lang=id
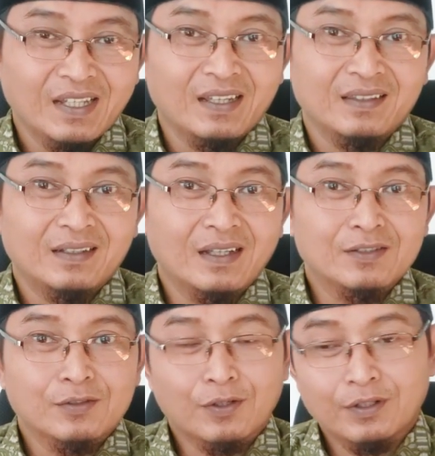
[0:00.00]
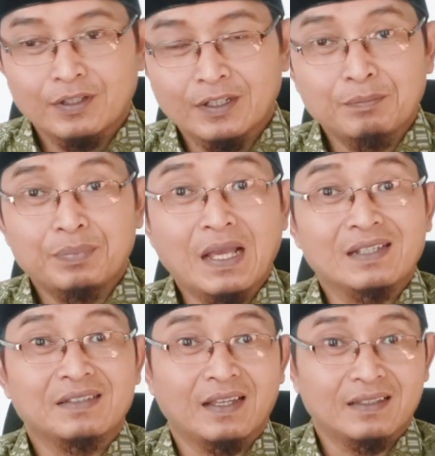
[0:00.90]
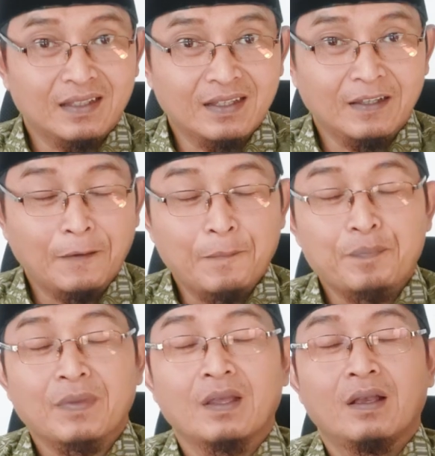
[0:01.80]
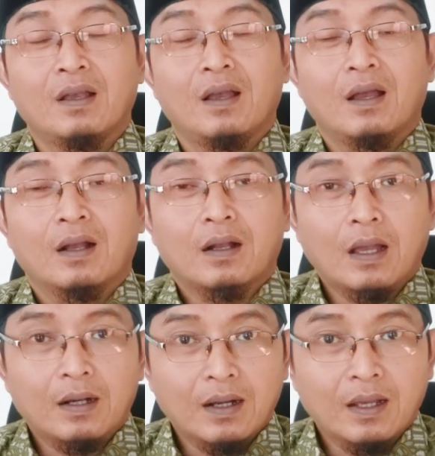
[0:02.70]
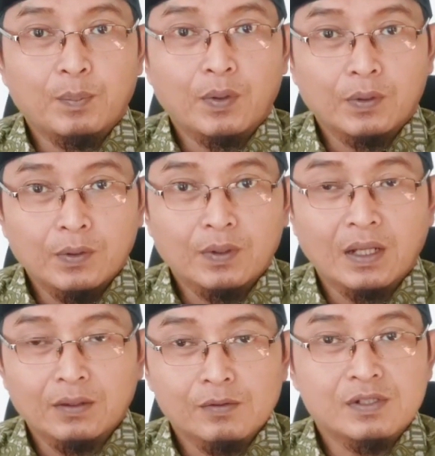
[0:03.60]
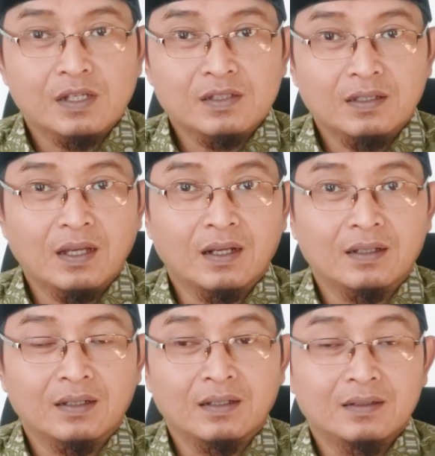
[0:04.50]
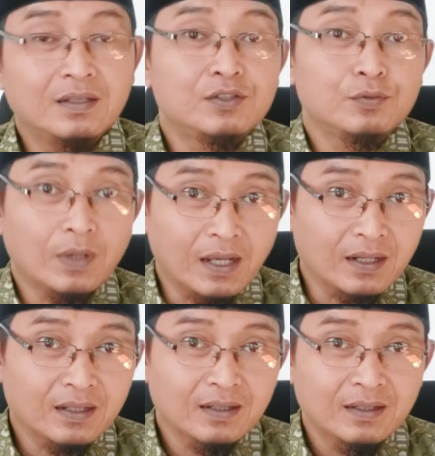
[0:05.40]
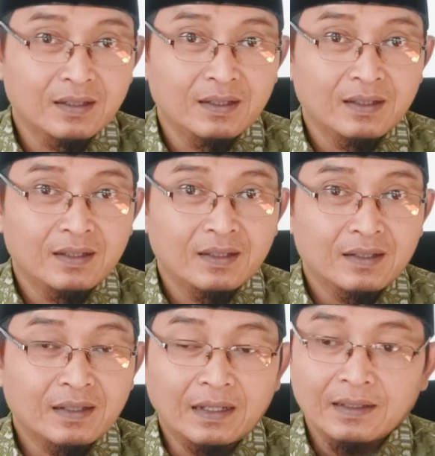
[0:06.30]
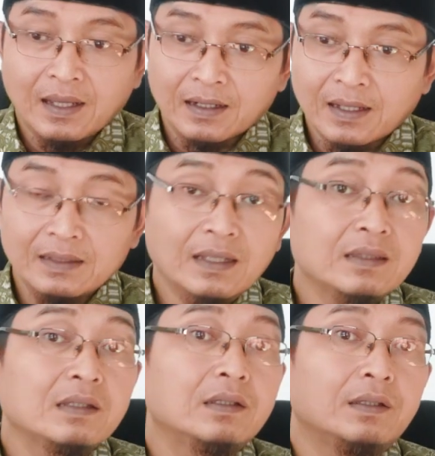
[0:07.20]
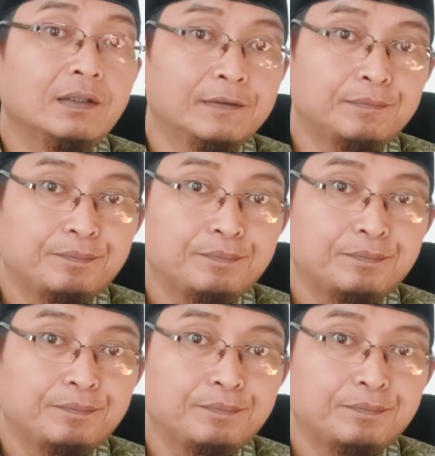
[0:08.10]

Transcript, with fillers: Ya, tidak cocok ini biasanya karena produk atau jasa yang dijual, nah ini harganya tinggi.